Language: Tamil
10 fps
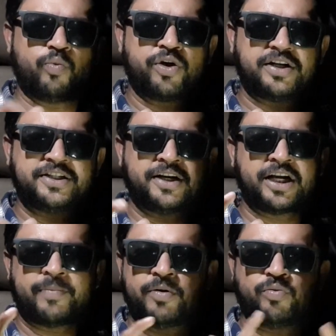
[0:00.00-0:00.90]
முயற்சி
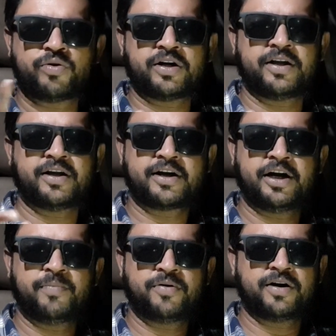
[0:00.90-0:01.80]
என்றைக்குமே விட்டுறாங்க
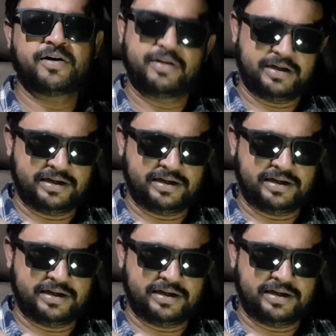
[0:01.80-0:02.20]
கண்டிப்பாக